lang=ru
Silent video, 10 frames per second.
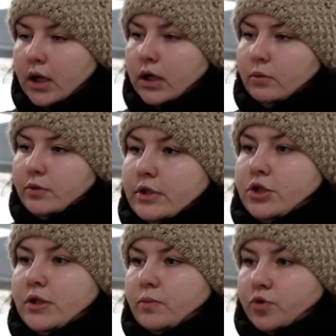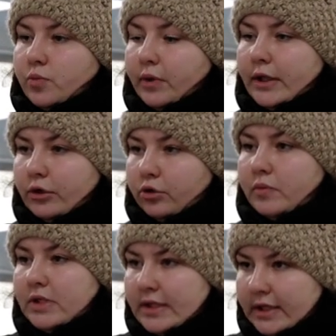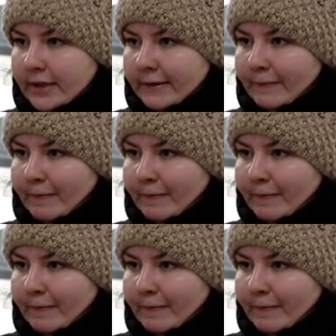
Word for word: и сейчас с мужем планируем детей.